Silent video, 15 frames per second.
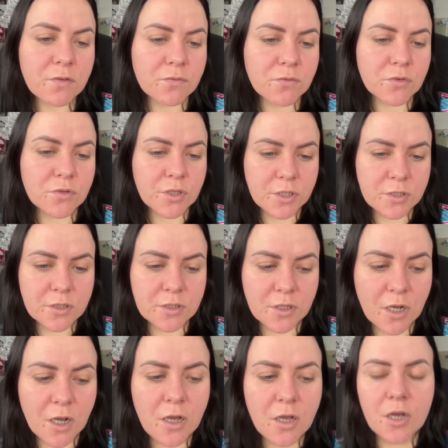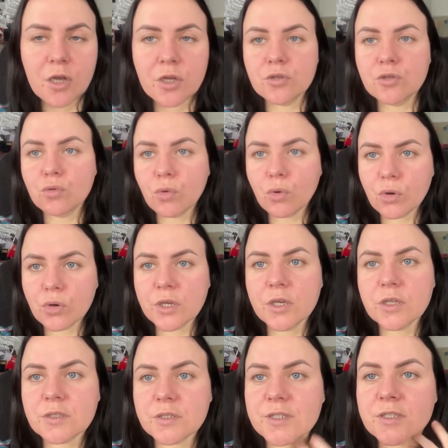вот, это да. Но
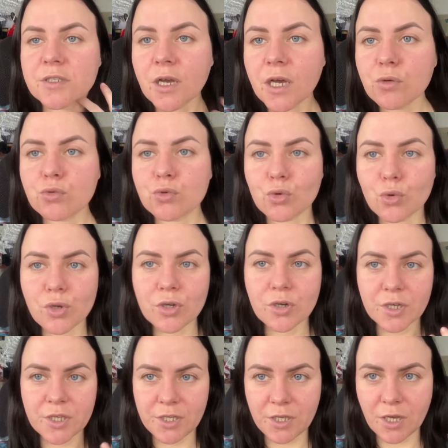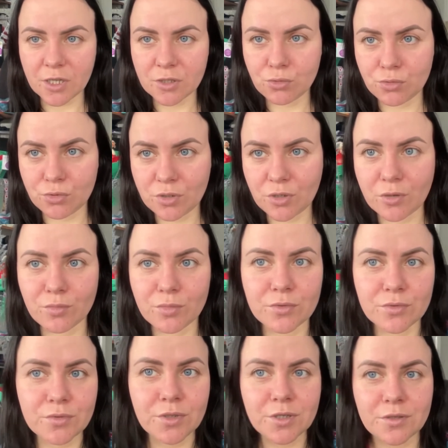это знаю только я. То есть, как
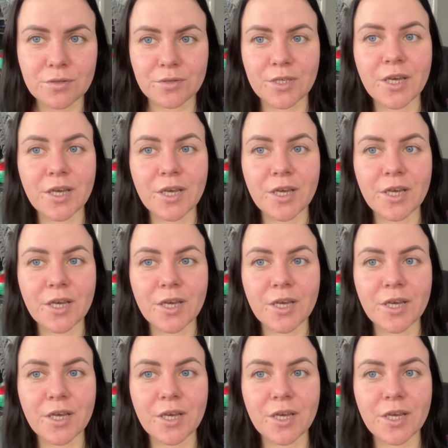бы, э,